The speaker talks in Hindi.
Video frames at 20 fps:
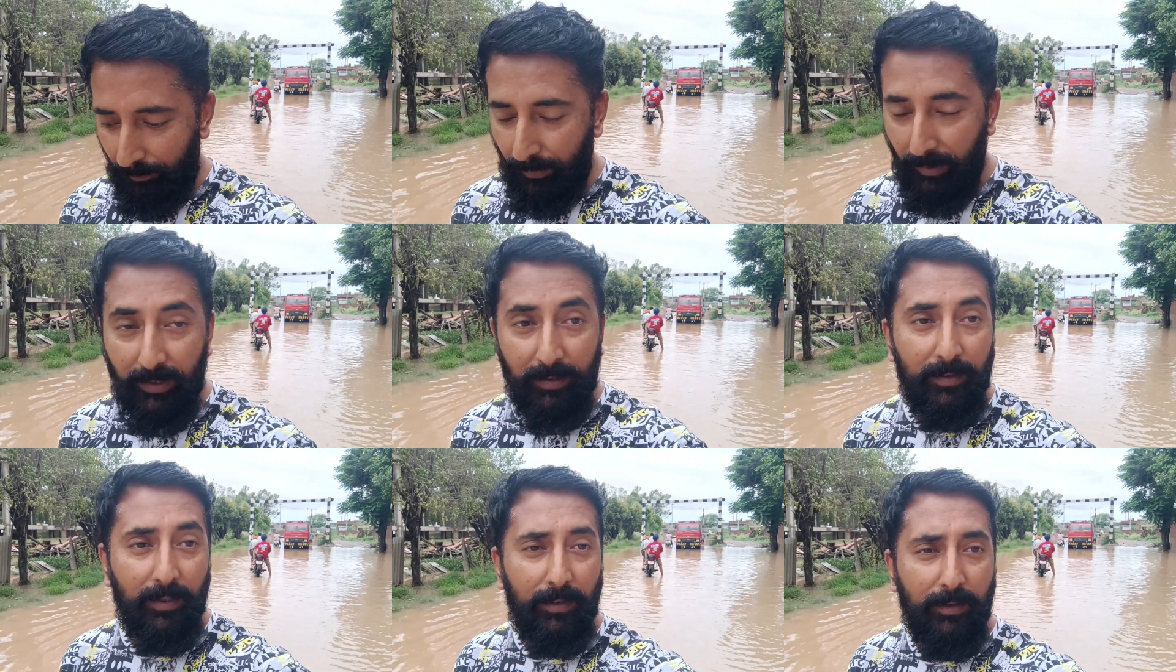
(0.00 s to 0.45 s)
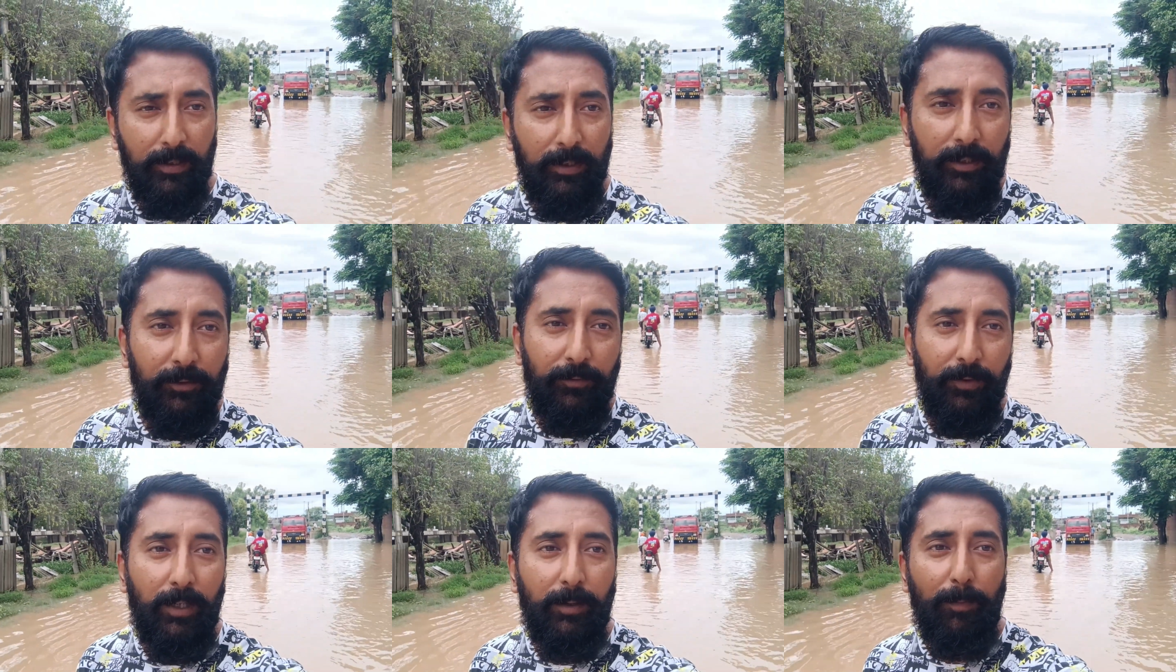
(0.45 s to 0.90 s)
20 से
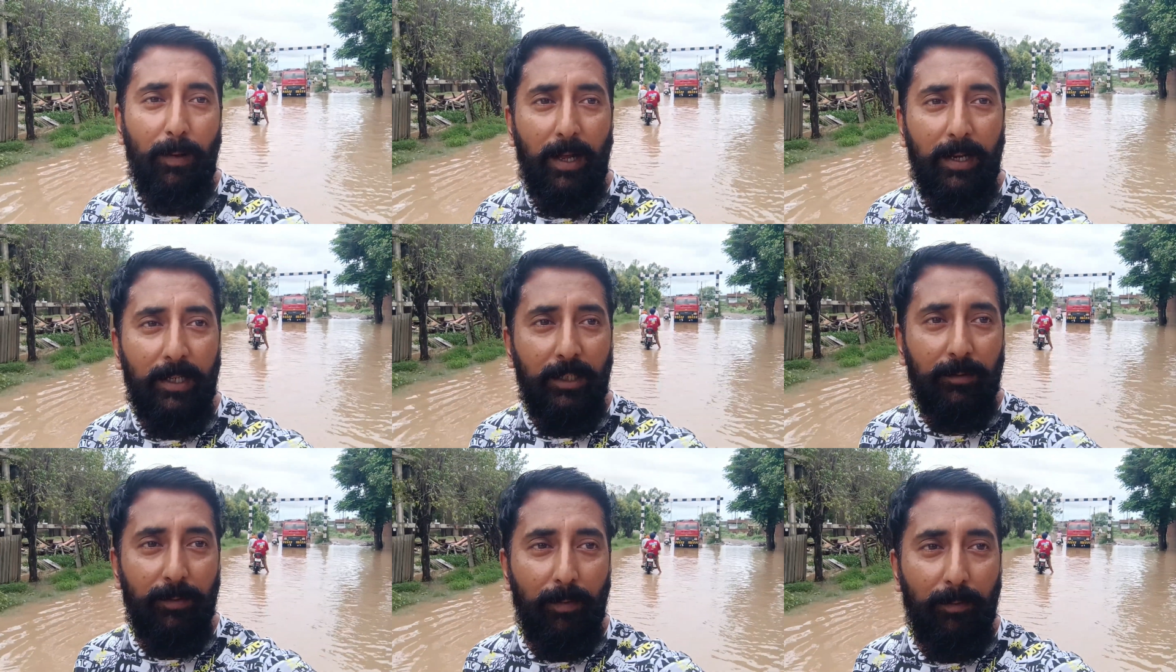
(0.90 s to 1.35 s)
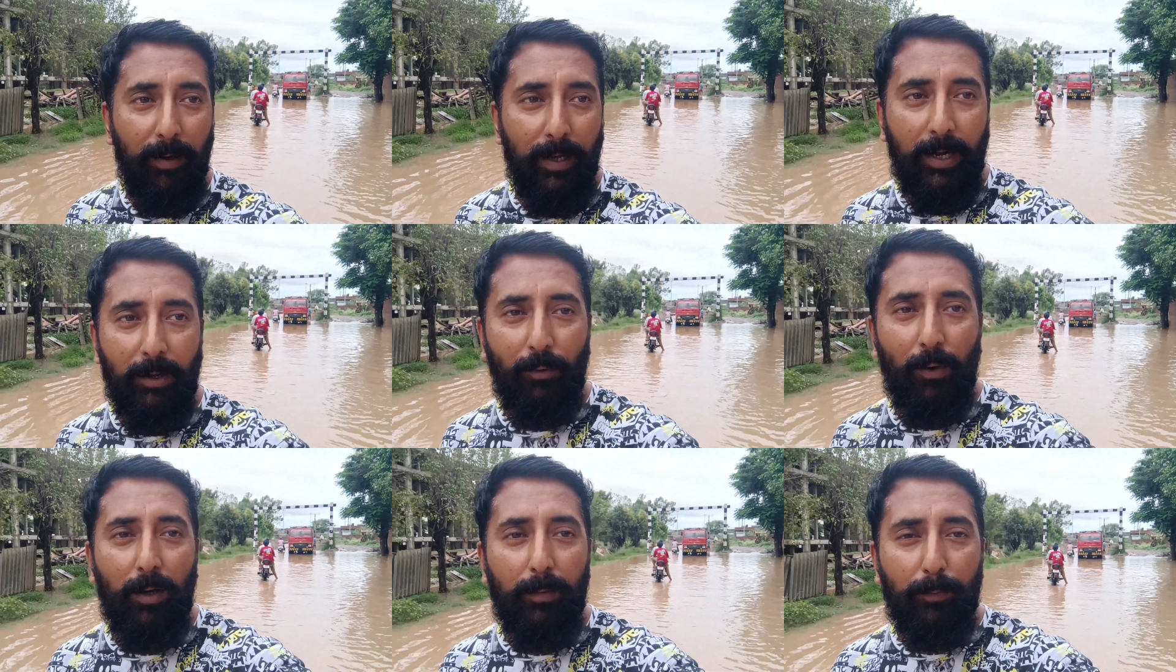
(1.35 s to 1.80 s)
30 फीट पानी इसमें
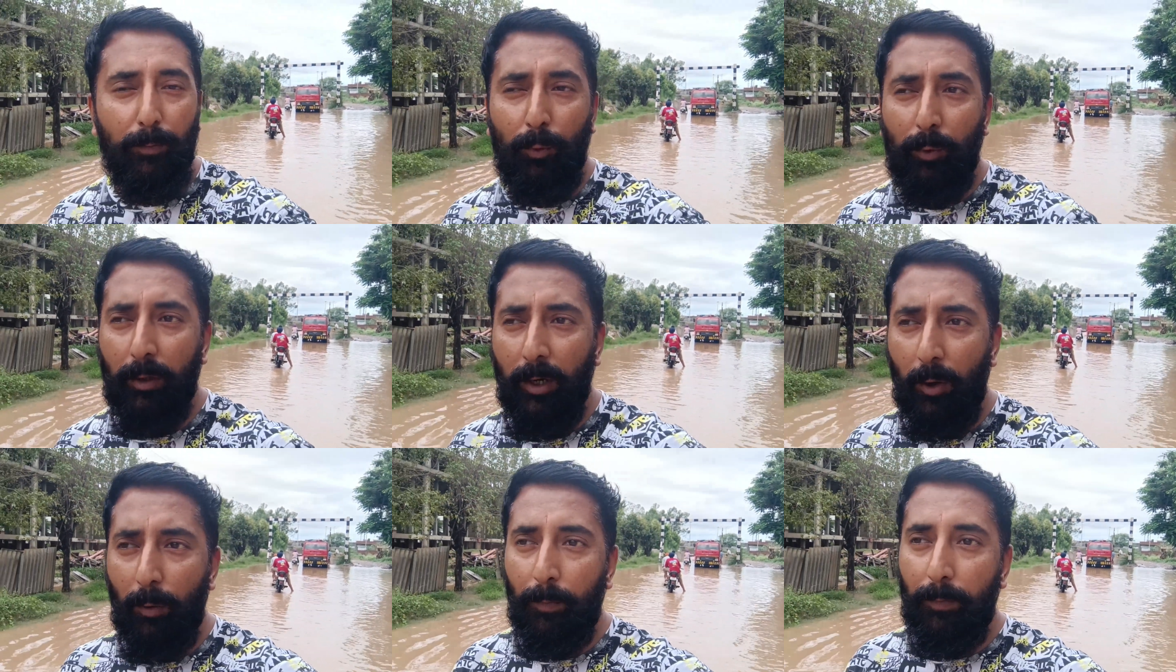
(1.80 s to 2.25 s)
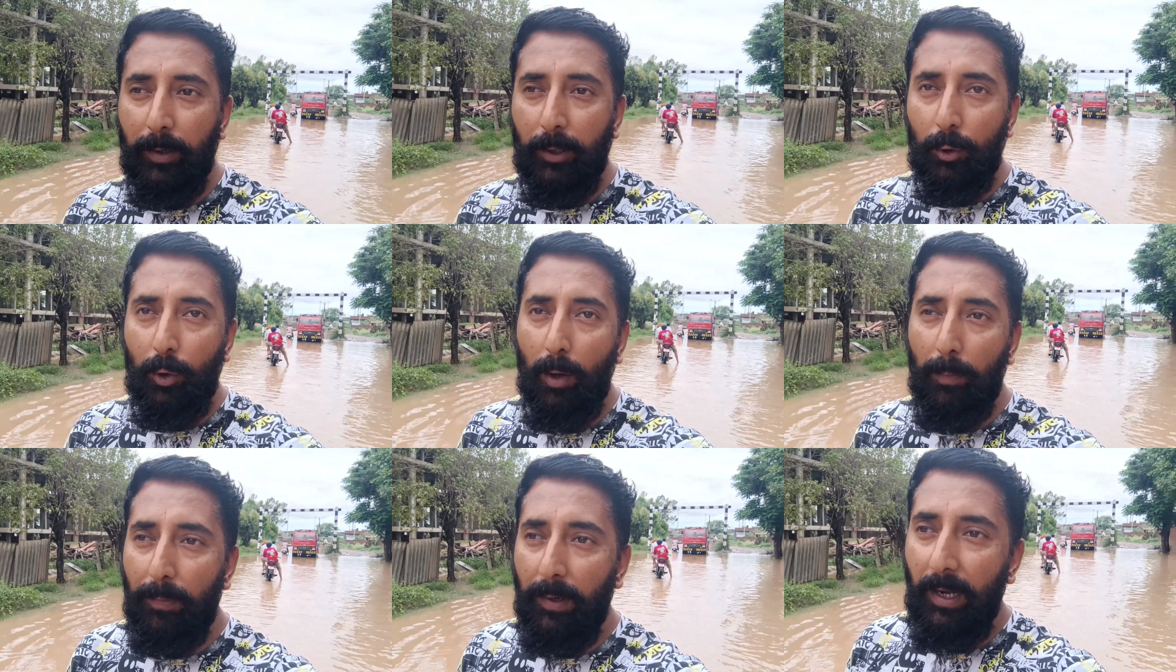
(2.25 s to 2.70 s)
भरा हुआ और पूरा ऊपर
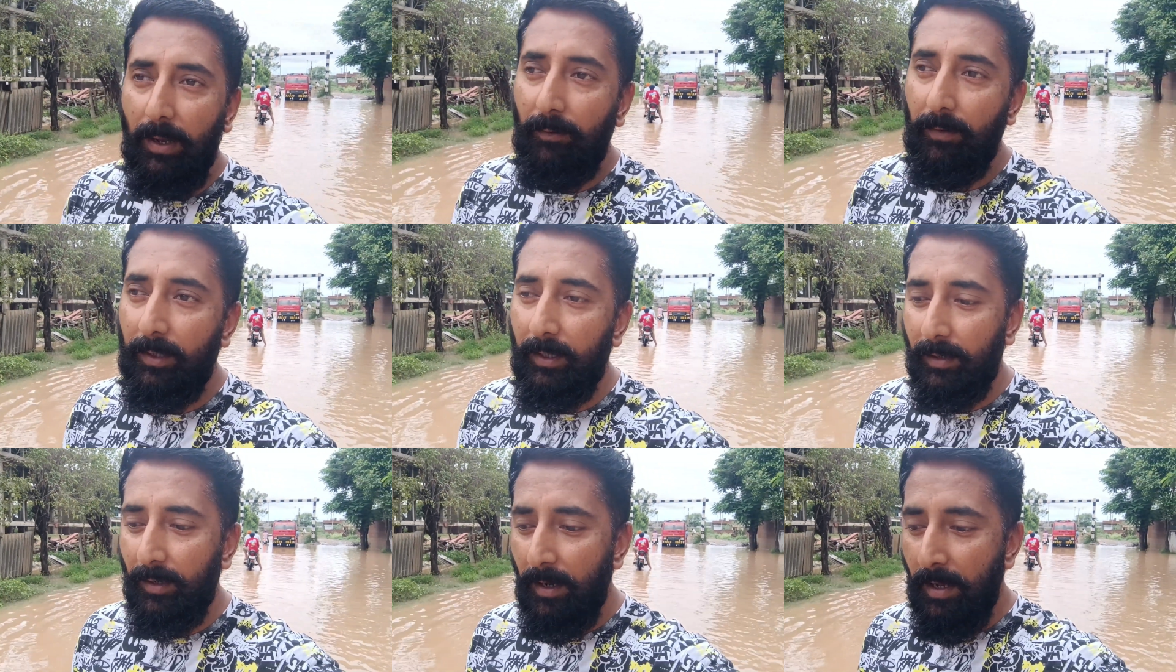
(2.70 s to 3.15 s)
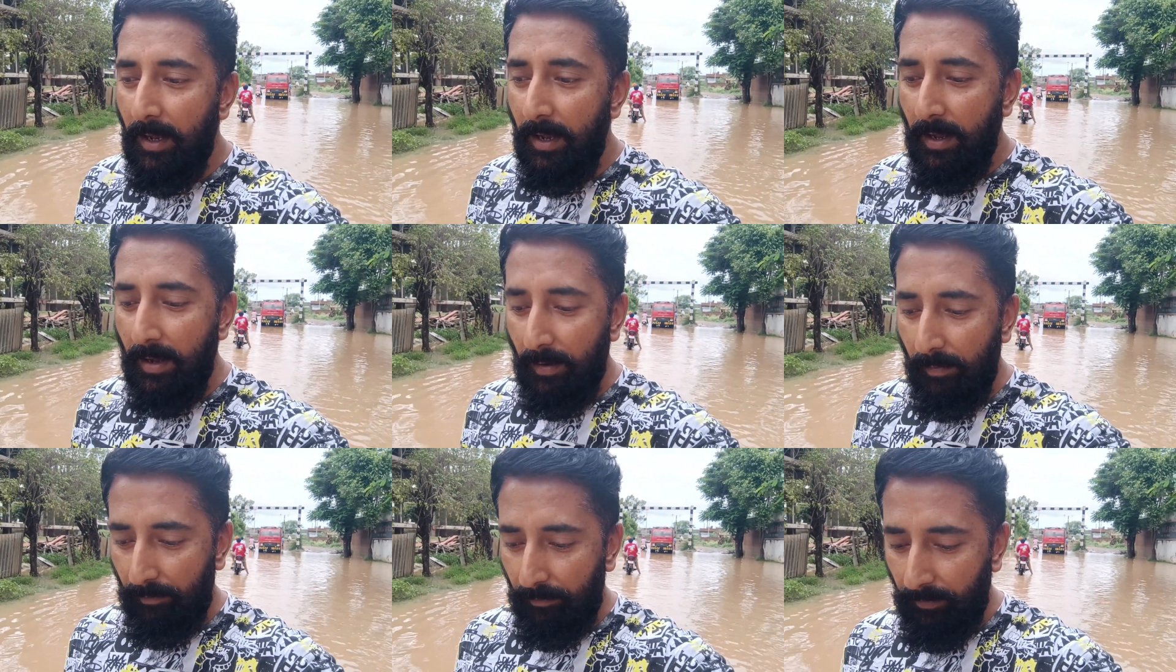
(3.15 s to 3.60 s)
टॉप लेवल तक
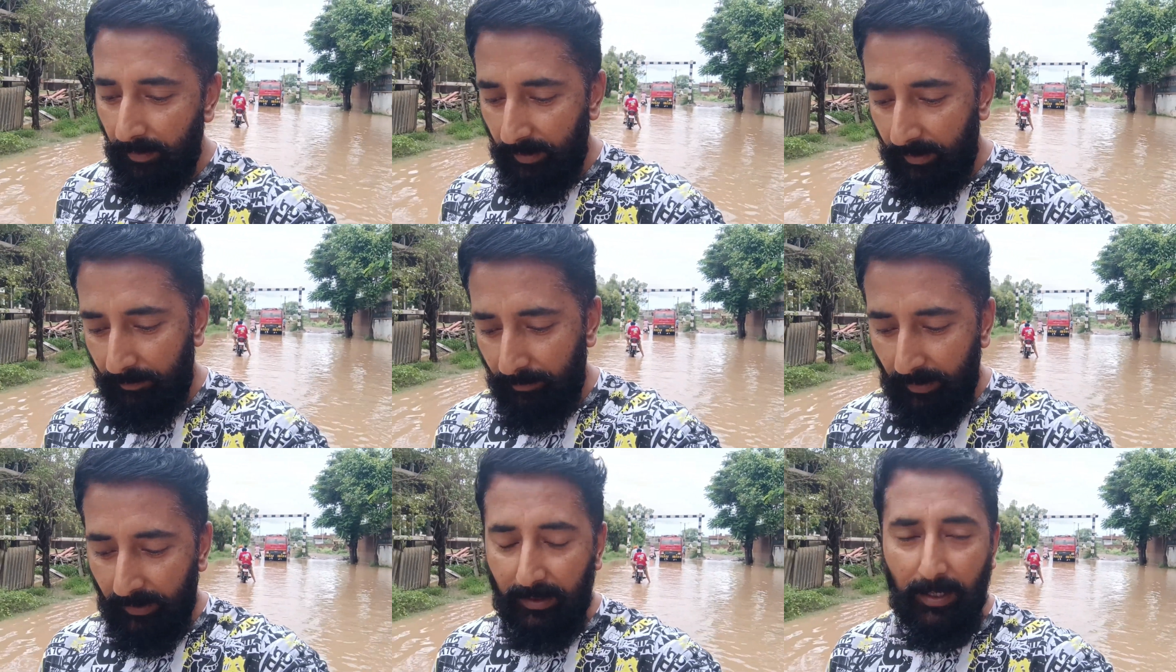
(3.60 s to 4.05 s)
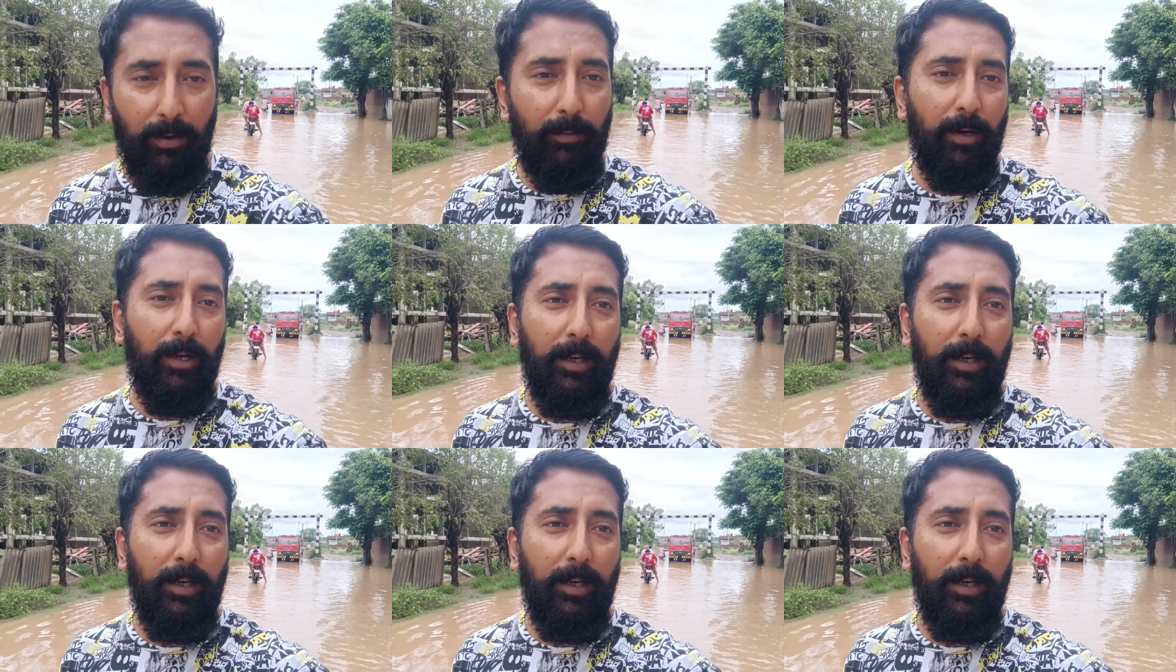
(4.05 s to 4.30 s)
मतलब